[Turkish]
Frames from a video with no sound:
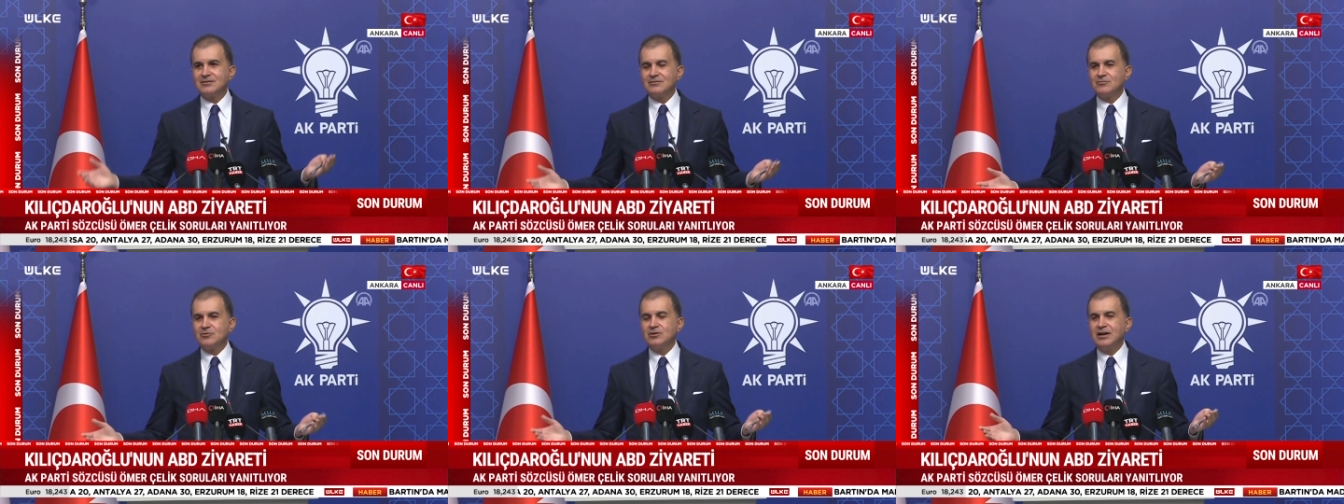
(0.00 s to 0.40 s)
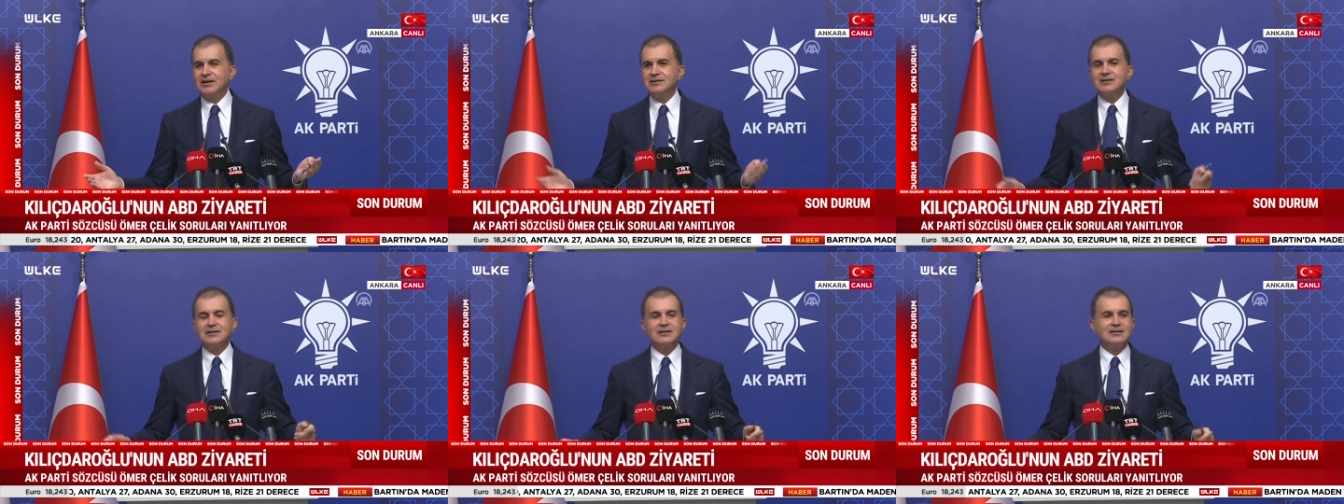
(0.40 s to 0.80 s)
Bunu
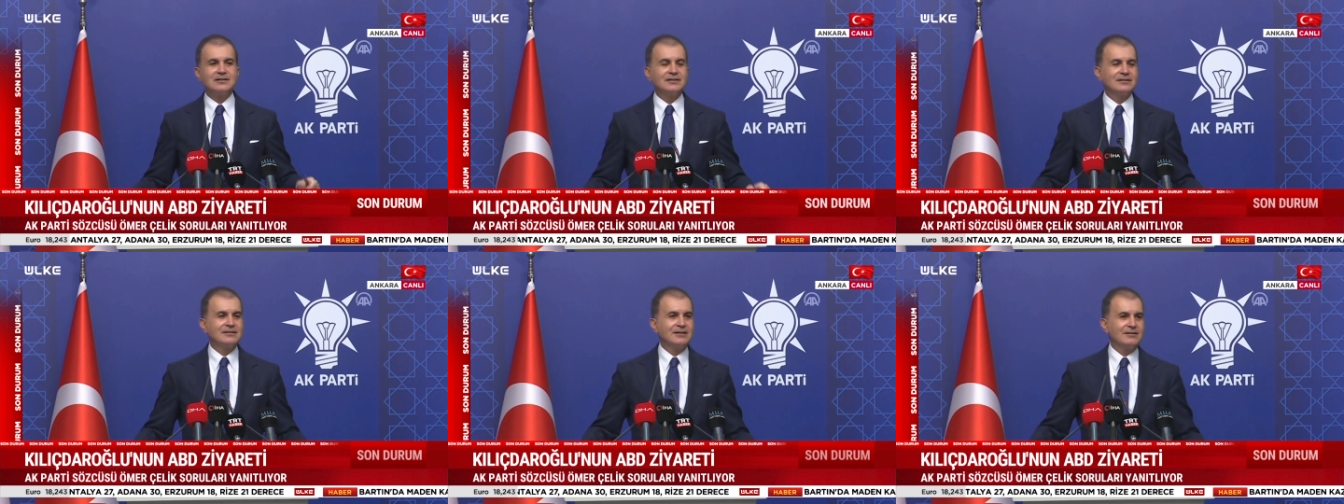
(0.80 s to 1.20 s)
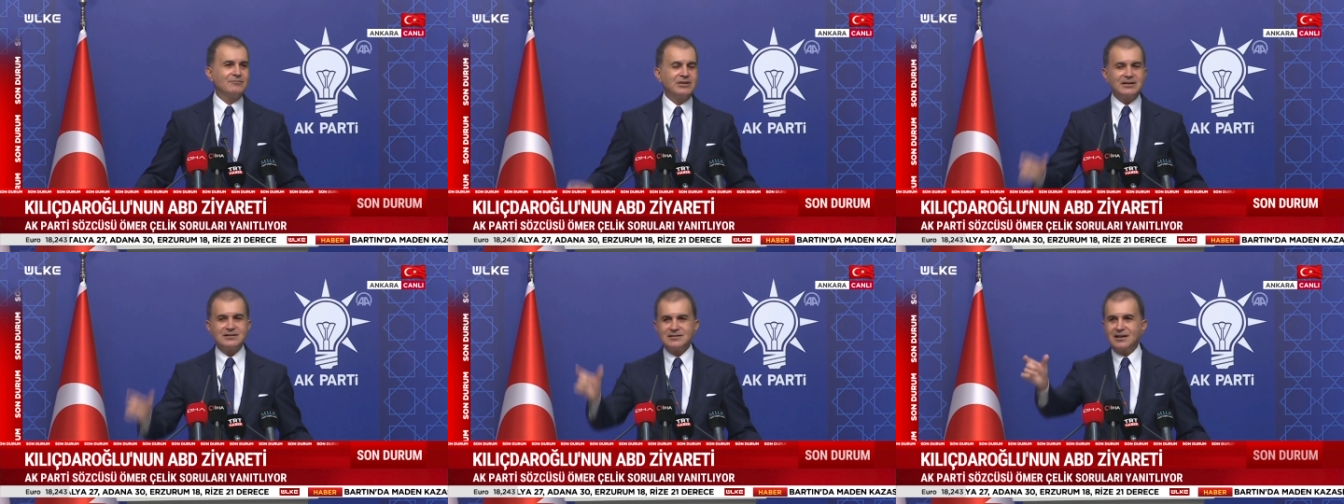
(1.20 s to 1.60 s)
hangi
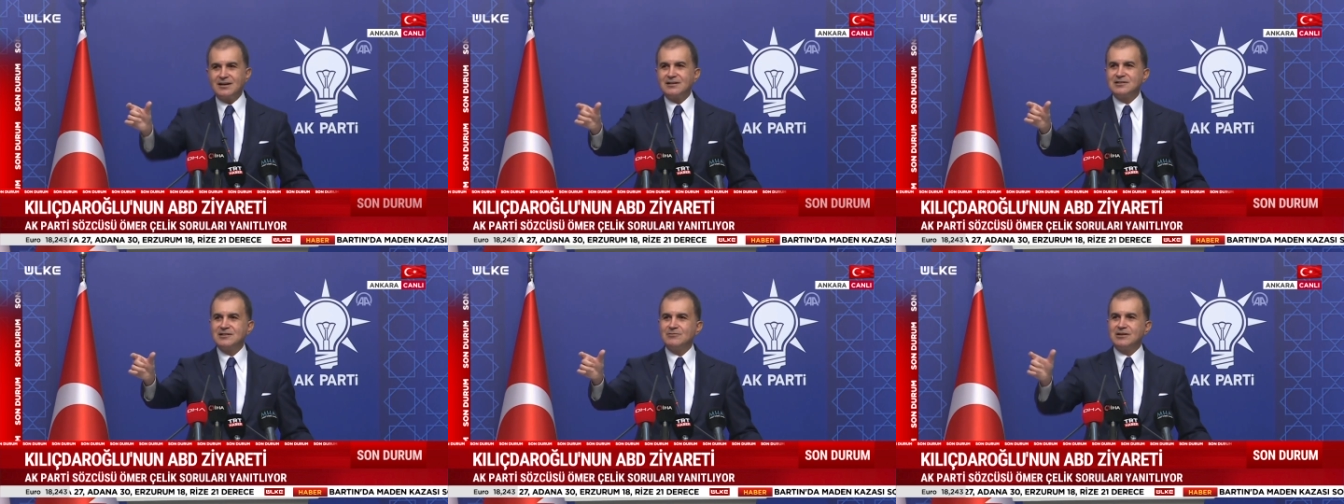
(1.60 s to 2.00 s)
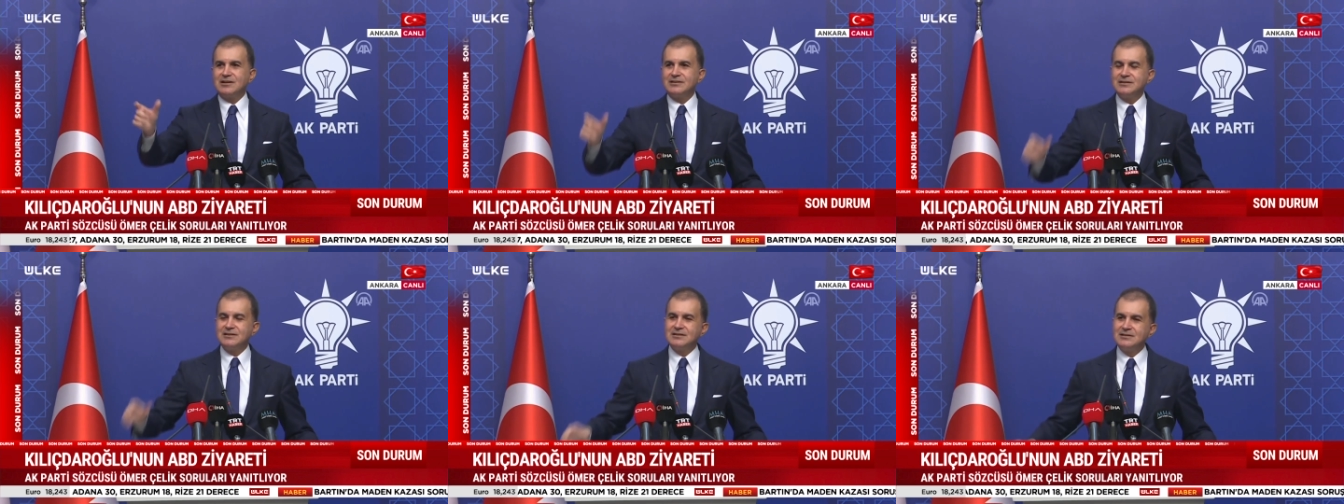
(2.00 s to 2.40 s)
biraz daraltayım
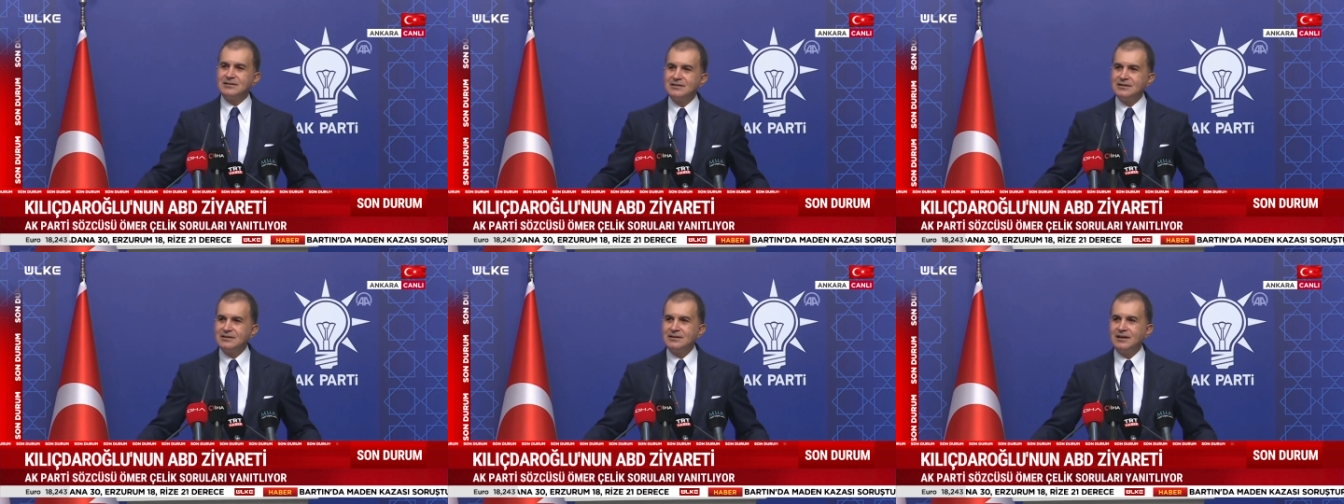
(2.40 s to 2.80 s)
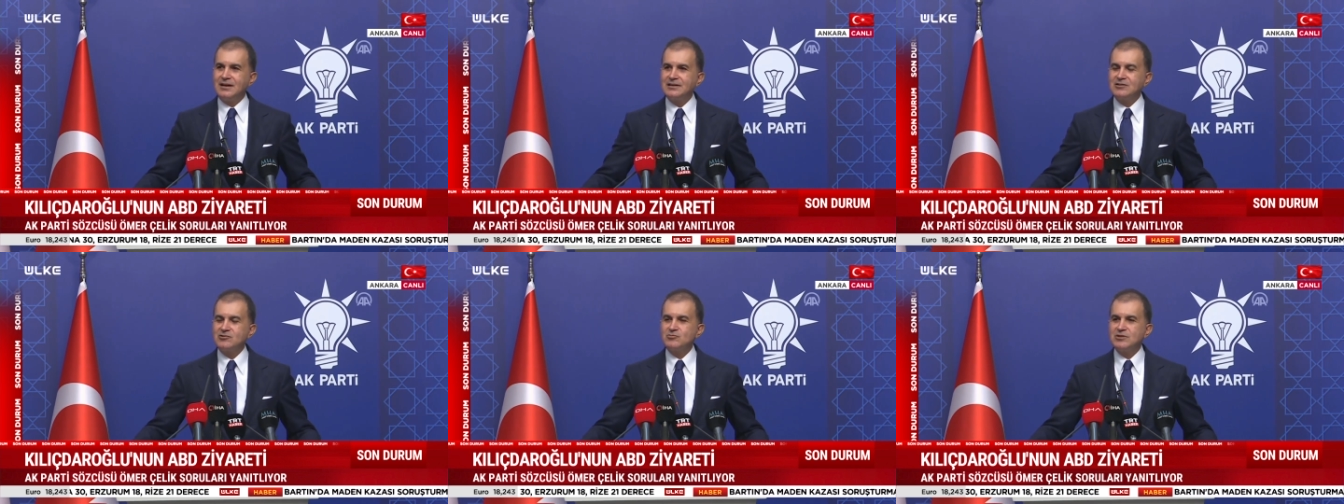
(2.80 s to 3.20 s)
alanı.
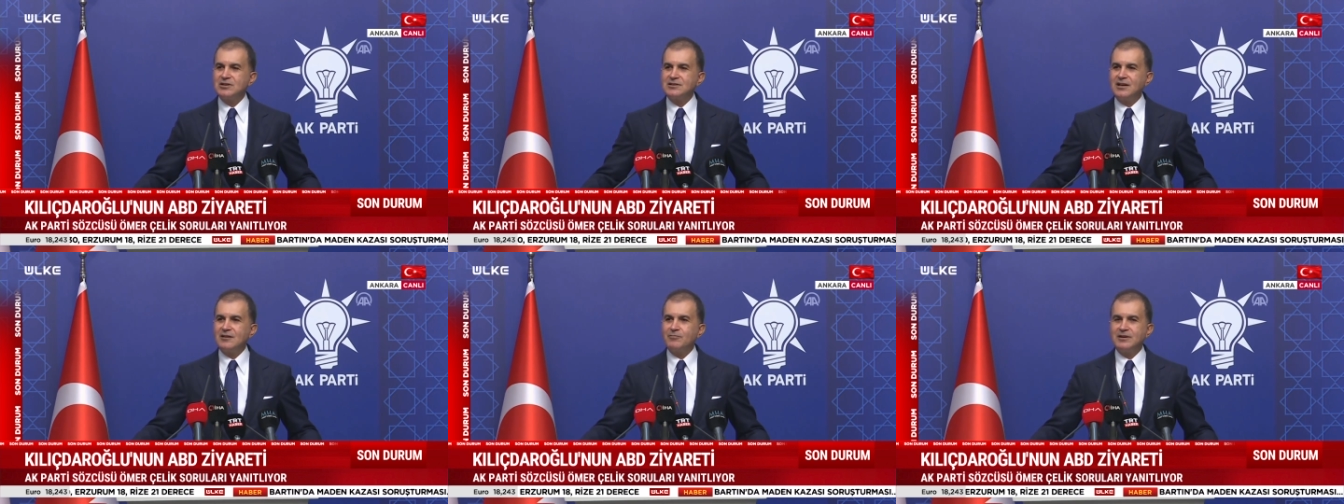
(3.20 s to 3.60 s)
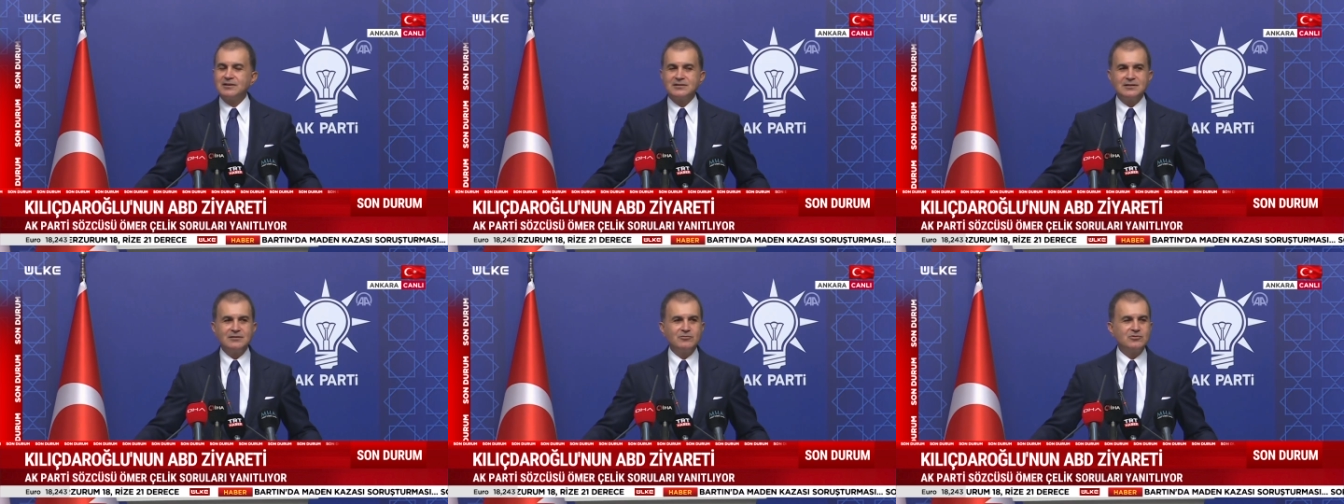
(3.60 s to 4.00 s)
Hangi Cumhuriyet Halk
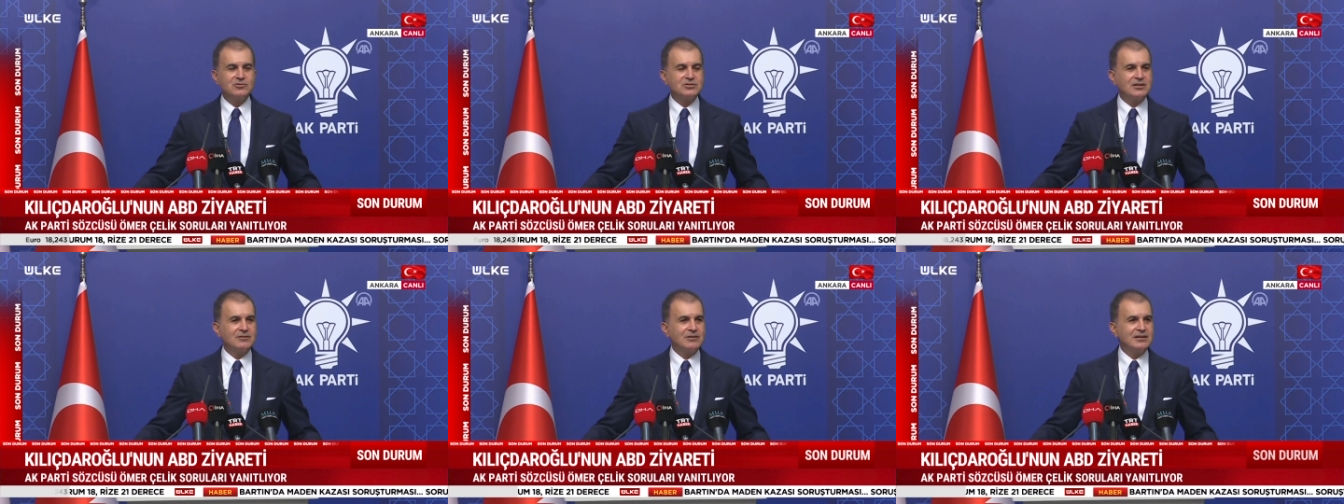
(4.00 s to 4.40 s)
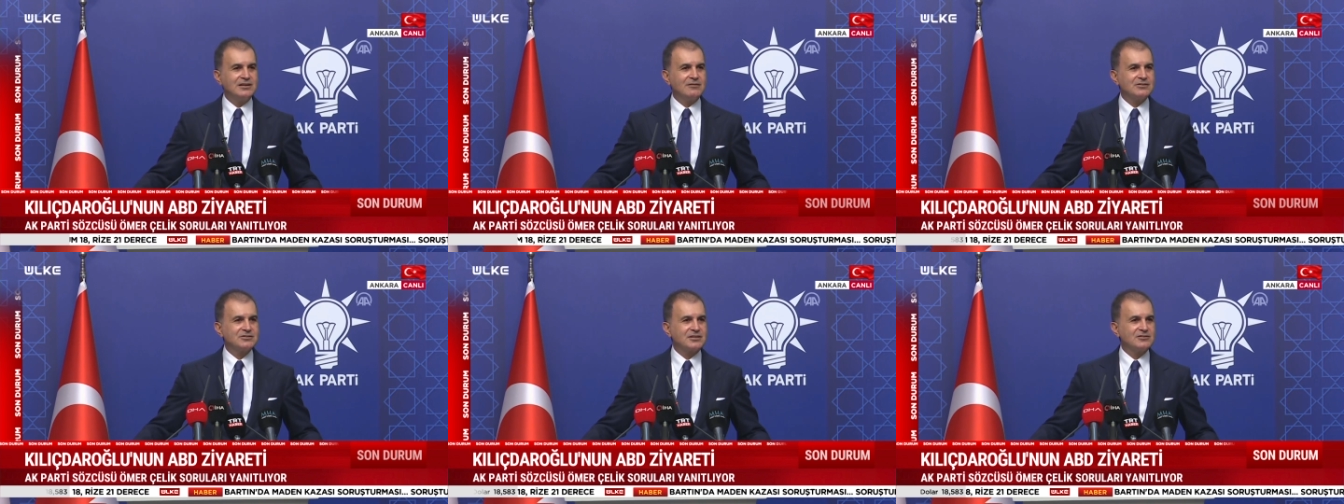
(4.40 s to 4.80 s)
Partili Büyükşehir
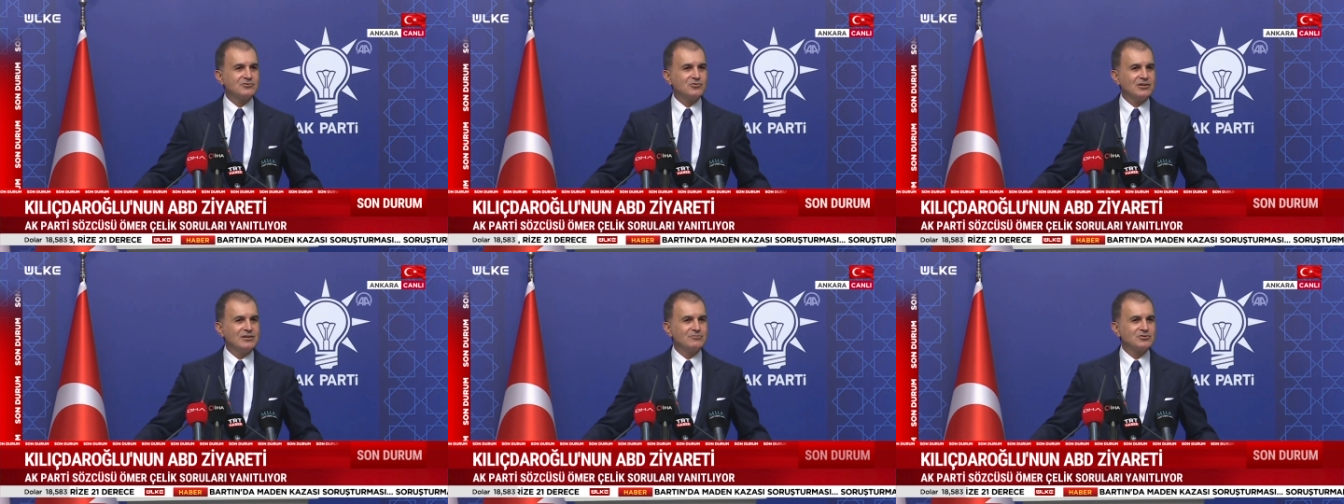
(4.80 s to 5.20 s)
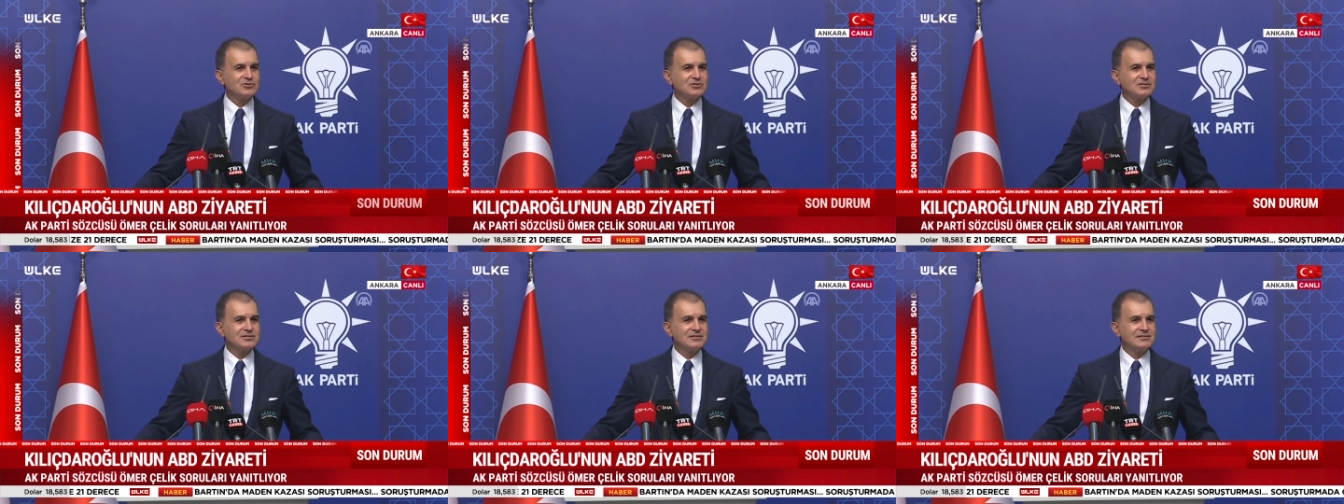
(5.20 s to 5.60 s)
Belediye Başkanı
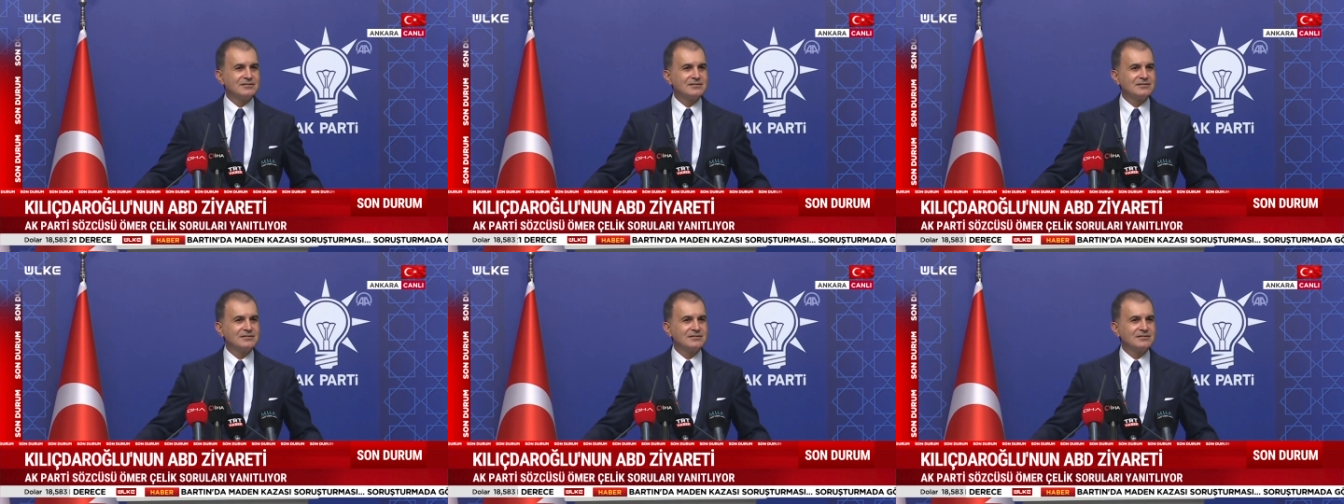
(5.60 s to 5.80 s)
söylemiştir?